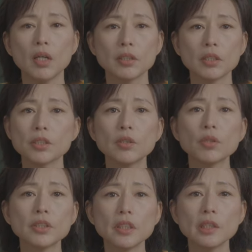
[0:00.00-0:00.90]
你的生活
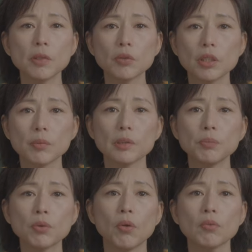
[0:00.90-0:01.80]
经历没有特别的
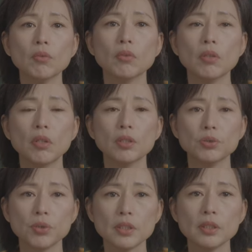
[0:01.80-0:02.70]
不同，
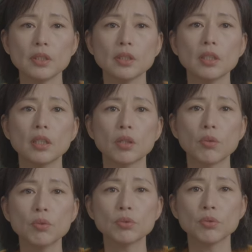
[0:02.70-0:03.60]
学习、
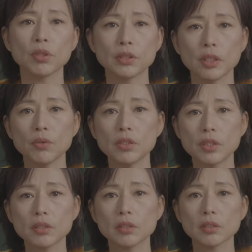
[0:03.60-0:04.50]
工作、结婚、
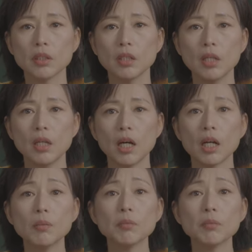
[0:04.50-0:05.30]
生子。而